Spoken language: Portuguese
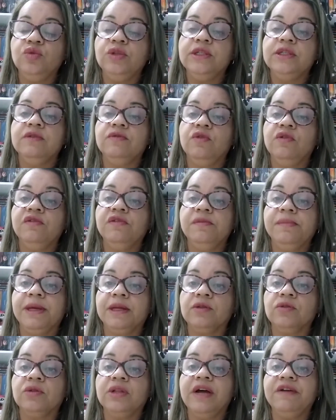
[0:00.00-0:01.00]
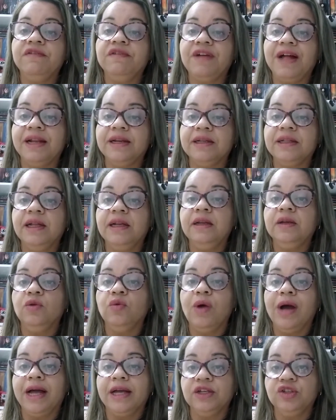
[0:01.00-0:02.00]
no desenvolvimento da fala e da
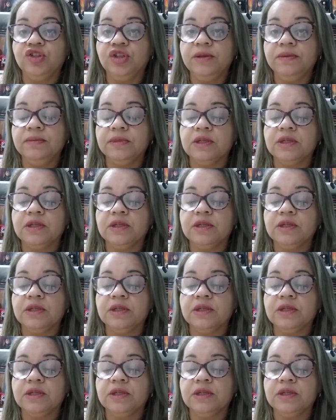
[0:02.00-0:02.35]
linguagem,